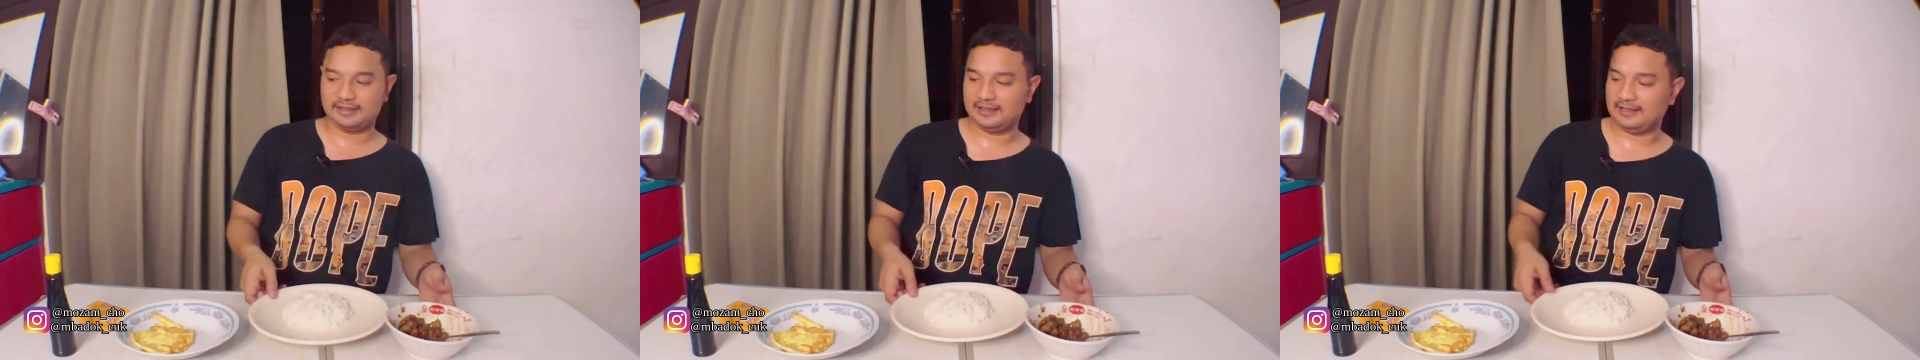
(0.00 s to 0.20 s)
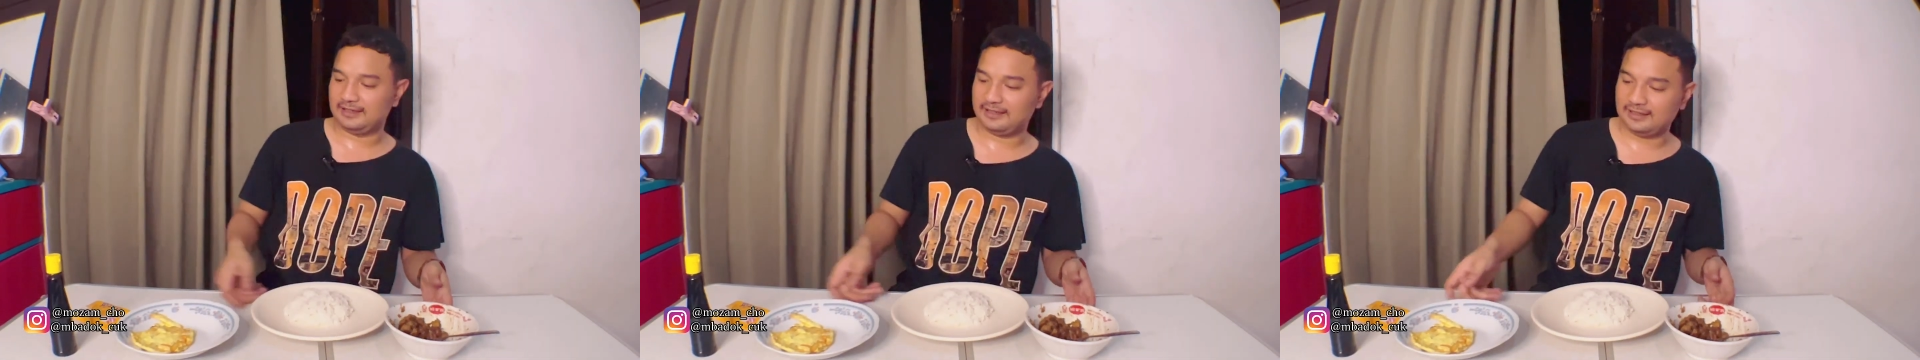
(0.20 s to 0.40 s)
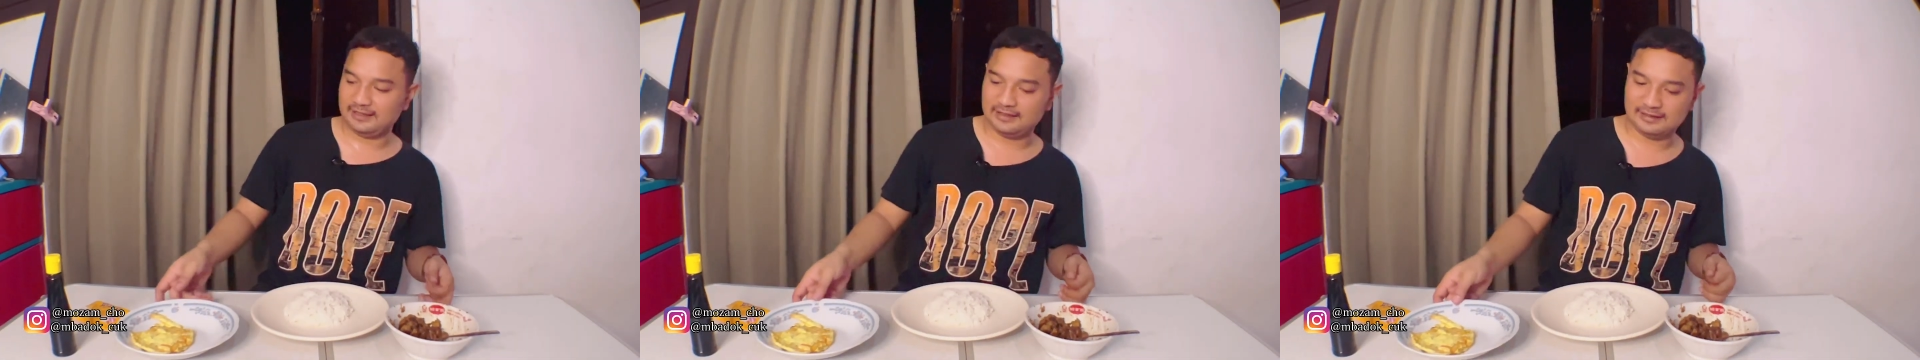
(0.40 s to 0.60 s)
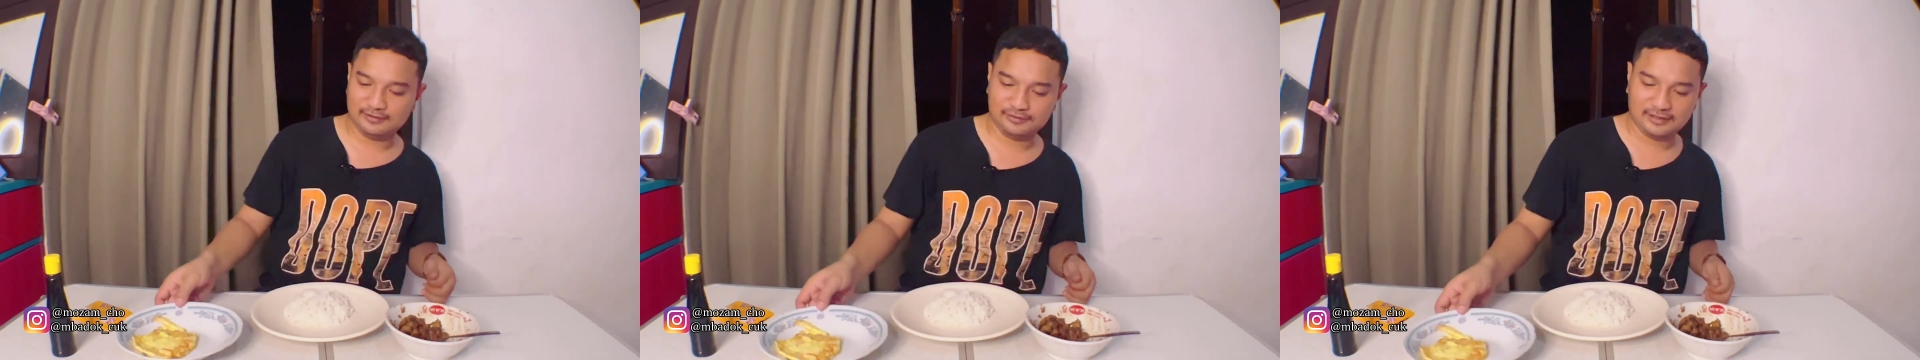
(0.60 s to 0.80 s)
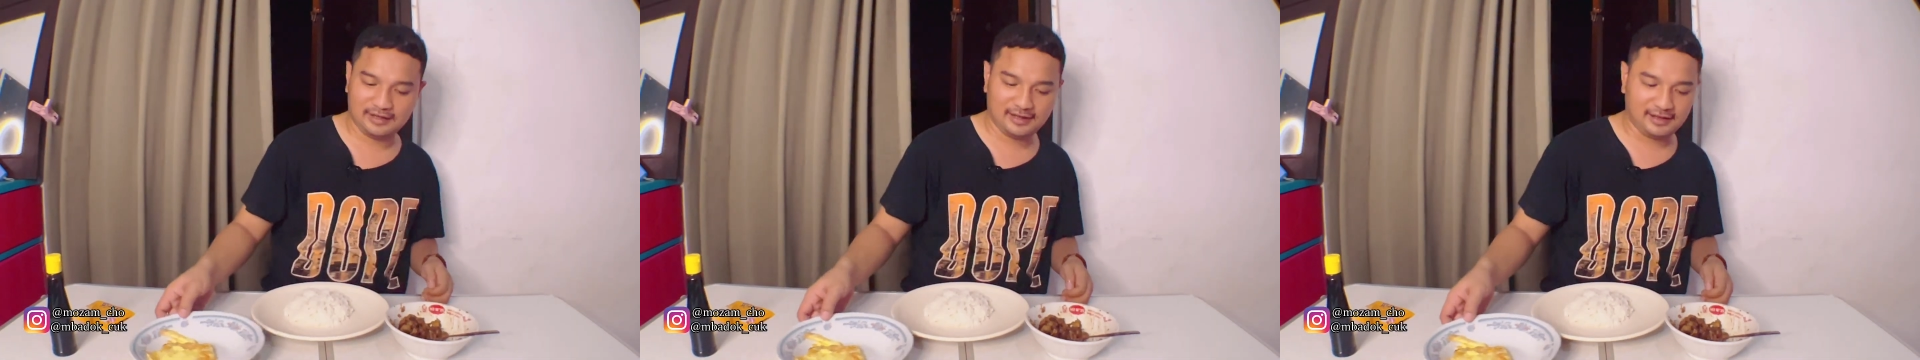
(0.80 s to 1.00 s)
ini
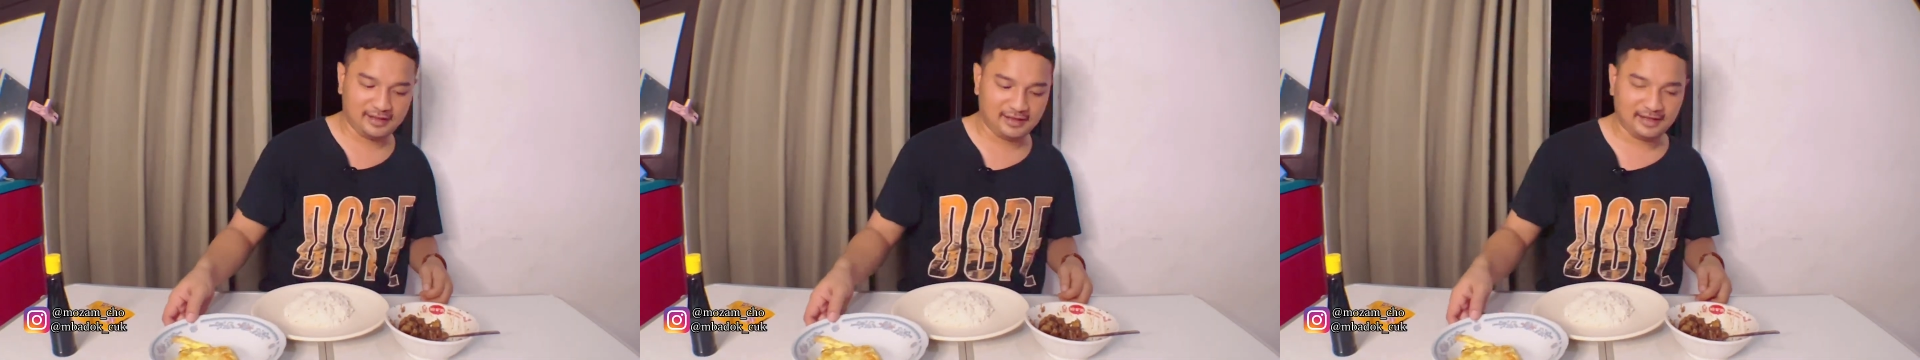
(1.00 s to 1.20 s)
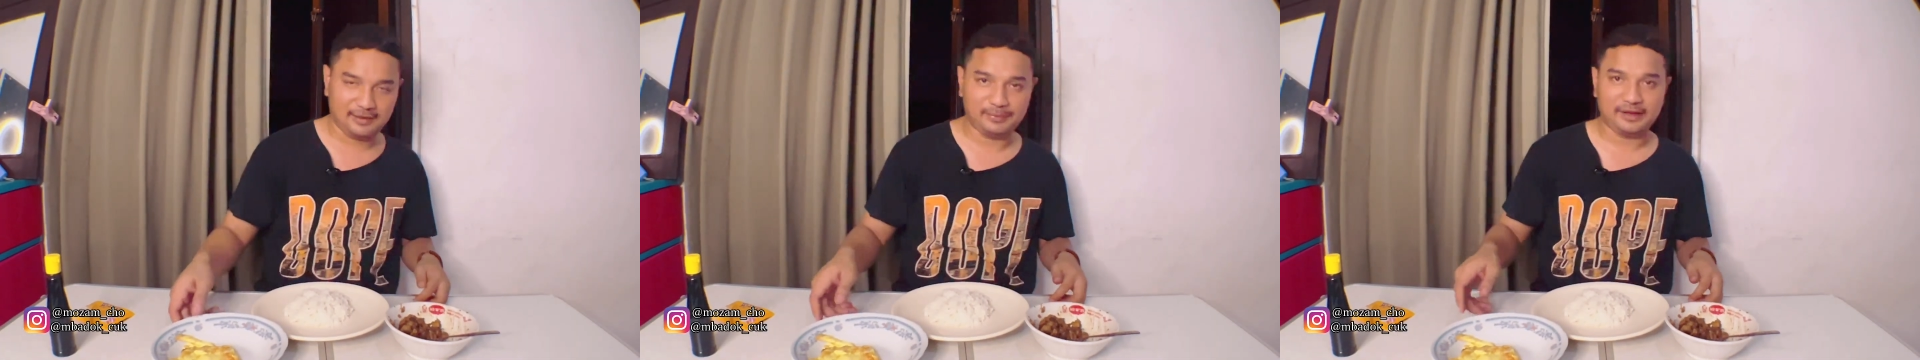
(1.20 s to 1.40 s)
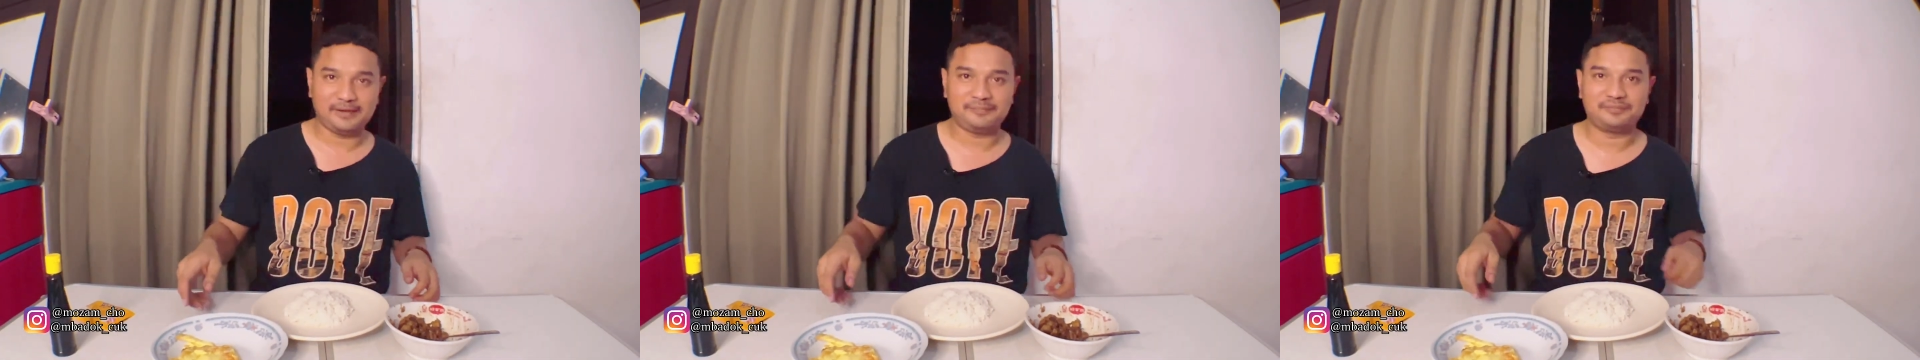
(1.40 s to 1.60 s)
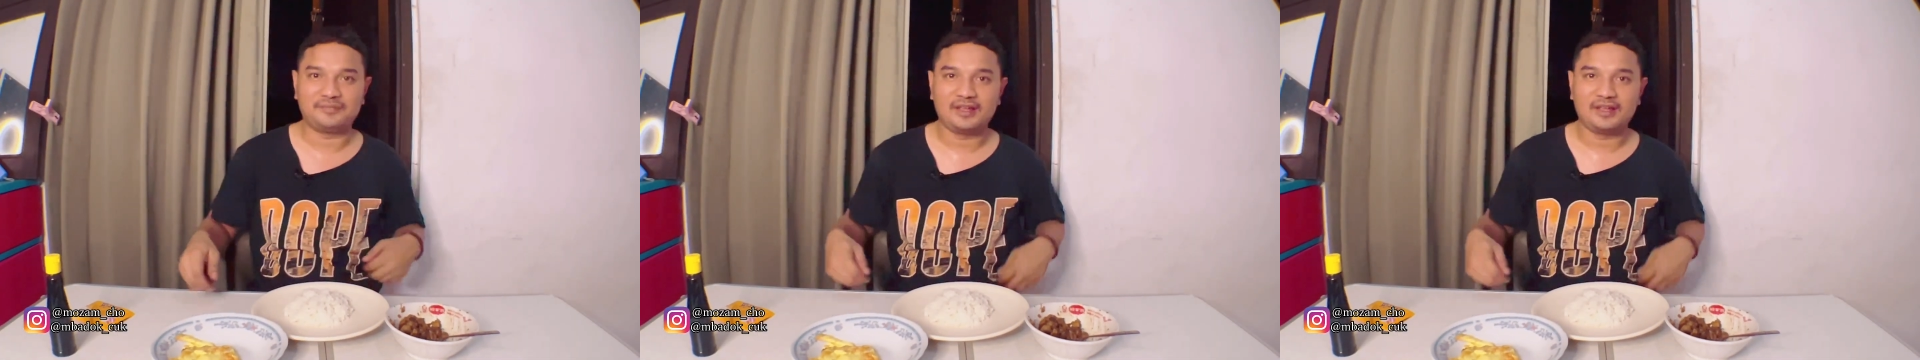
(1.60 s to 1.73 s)
udah apa?